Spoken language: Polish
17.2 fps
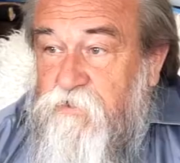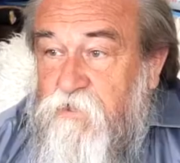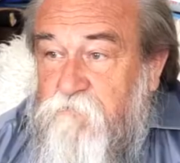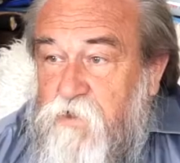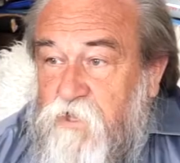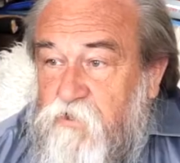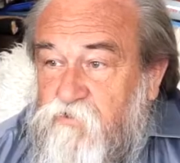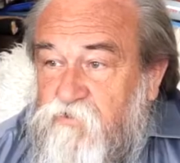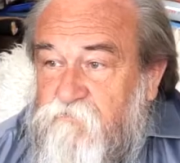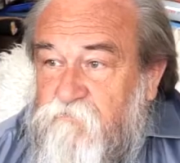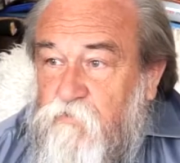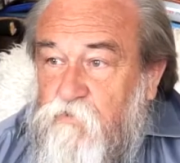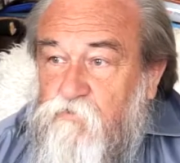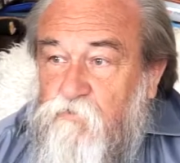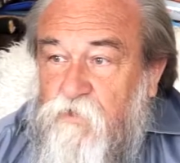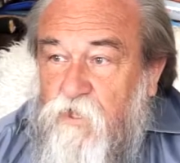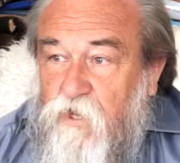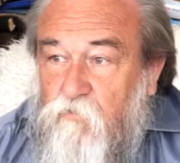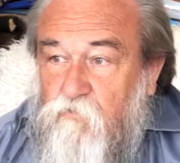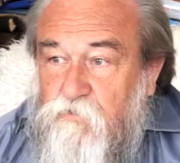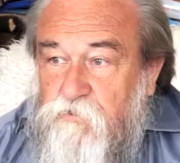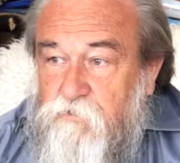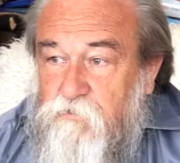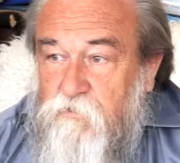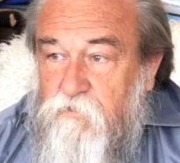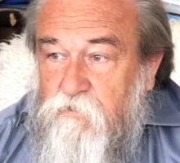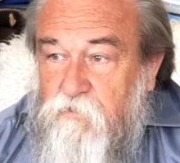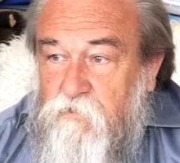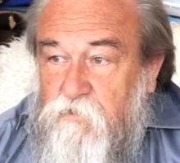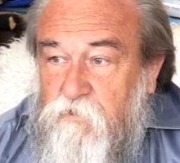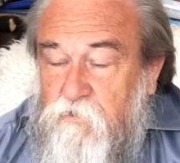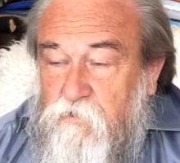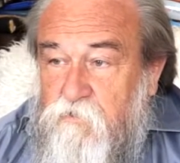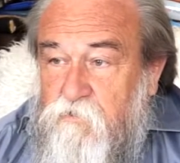nie ma rozwoju nauki.
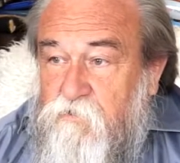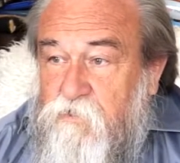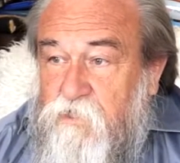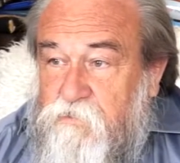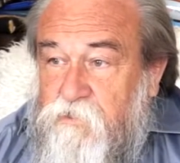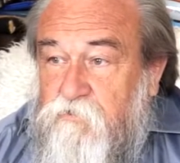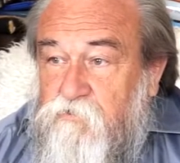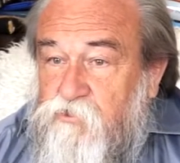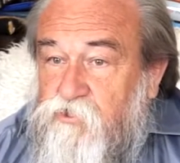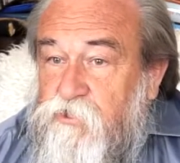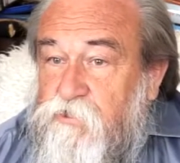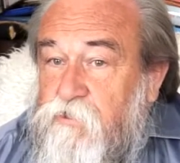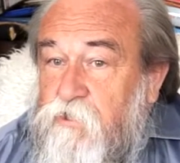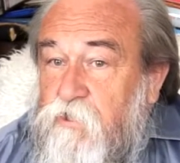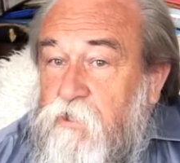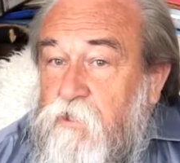Dlatego, że